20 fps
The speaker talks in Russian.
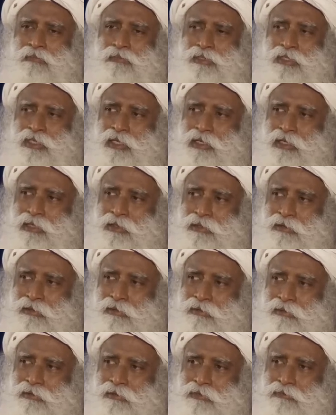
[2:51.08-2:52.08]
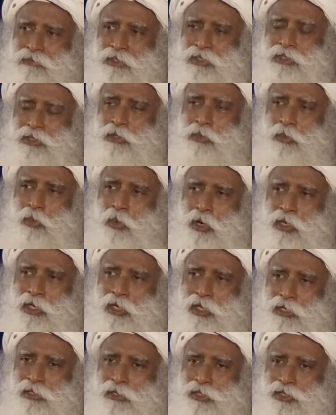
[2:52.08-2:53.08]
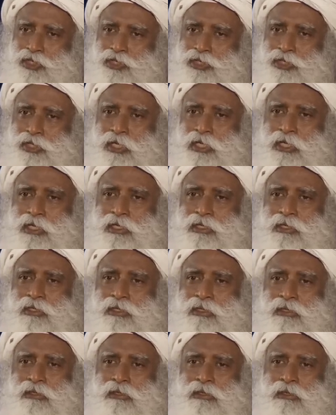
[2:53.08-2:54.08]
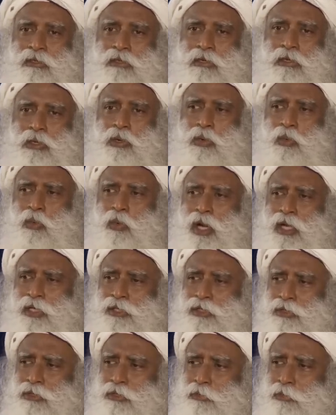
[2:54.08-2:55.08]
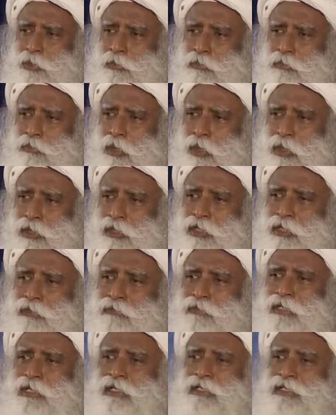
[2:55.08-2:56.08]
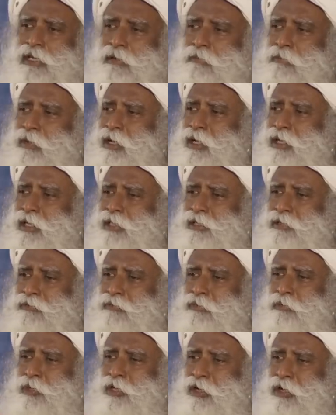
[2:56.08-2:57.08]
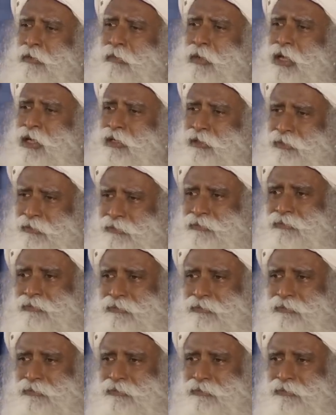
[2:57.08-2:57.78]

хочу сказать, что когда вы видите кого-то на улице, Почему вас волнует, женщина это или мужчина?